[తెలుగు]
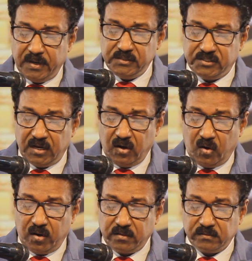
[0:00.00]
ప్రైజ్
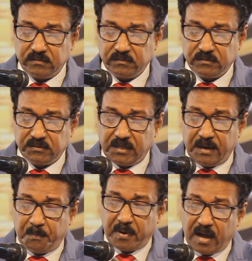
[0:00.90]
లార్డ్
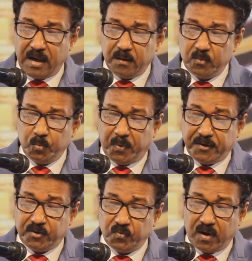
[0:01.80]
తన ప్రాణంను
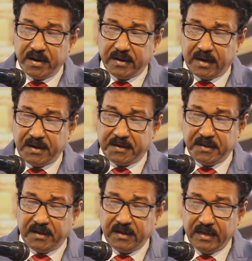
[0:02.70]
పెట్టువాని
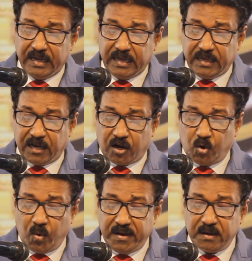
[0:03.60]
కంటే
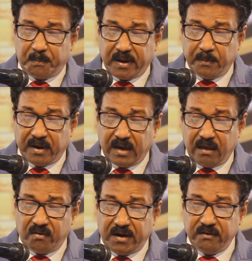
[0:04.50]
ఎక్కువైన ప్రేమ
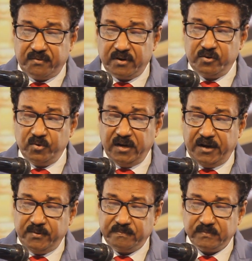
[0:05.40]
గలవాడు ఎవడునూ
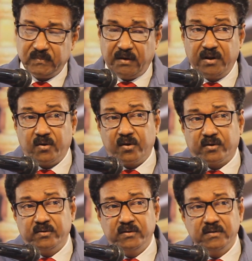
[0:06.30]
లేడు ఎవరి
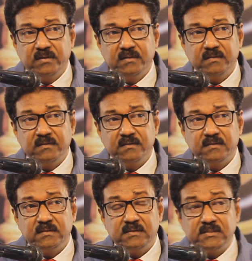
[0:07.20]
కొరకు
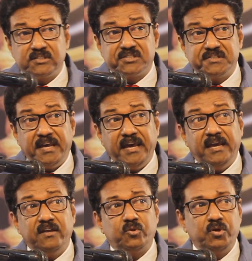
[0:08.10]

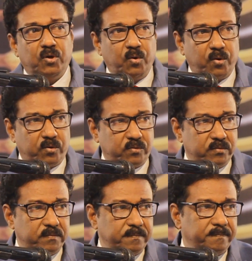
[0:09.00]
స్నేహితుని కొరకు
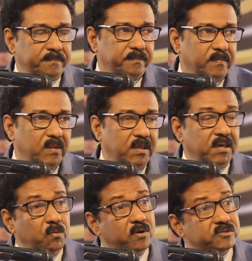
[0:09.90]

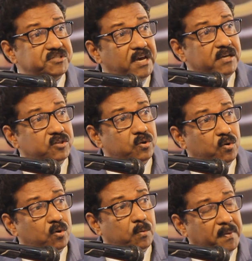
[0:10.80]
ఎవరు స్నేహితుని
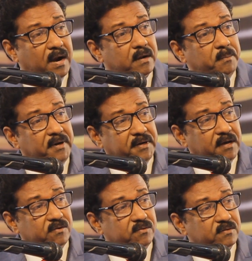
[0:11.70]
కొరకు ప్రాణం
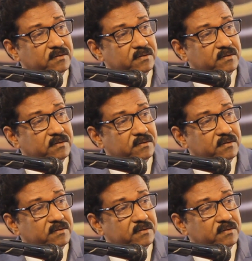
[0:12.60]
పెట్టారు